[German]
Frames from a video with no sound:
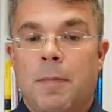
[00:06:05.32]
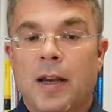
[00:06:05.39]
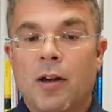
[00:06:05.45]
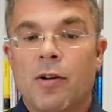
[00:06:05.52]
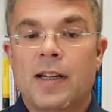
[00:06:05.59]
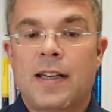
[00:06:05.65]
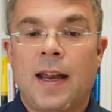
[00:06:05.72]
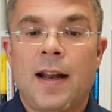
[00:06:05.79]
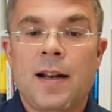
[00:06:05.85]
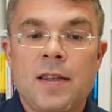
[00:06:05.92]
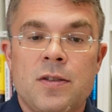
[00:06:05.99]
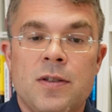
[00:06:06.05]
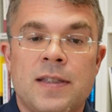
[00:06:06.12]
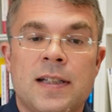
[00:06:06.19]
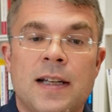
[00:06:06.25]

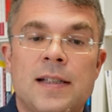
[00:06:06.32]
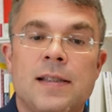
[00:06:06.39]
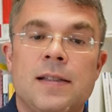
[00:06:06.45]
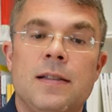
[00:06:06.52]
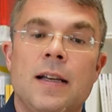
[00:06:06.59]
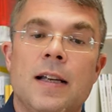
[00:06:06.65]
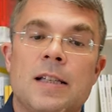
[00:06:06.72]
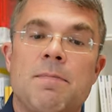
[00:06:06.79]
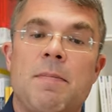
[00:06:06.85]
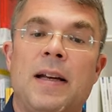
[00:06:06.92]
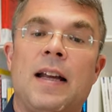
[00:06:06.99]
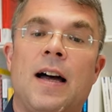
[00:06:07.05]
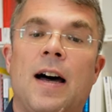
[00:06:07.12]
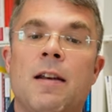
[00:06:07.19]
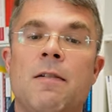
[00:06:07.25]
Prioritäten zu setzen ist bei
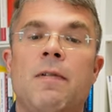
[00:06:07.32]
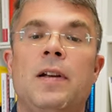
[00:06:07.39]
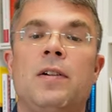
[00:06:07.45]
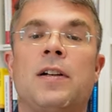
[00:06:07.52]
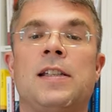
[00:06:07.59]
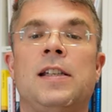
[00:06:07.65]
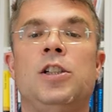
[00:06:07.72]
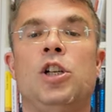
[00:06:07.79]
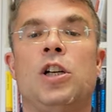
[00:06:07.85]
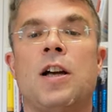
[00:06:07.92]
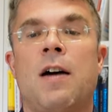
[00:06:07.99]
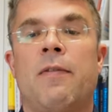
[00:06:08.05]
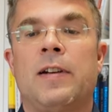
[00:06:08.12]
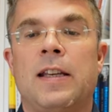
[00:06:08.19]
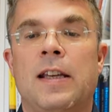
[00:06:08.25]
der Anwendung des
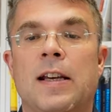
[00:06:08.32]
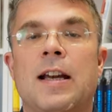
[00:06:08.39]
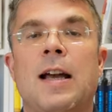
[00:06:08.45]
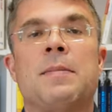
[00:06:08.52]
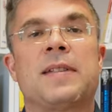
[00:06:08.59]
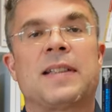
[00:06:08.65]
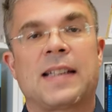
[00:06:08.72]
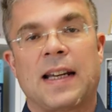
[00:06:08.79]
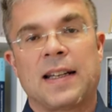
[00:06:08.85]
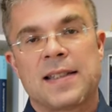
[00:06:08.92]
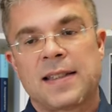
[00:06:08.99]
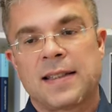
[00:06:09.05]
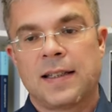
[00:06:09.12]
Ishikawa-Diagramms ganz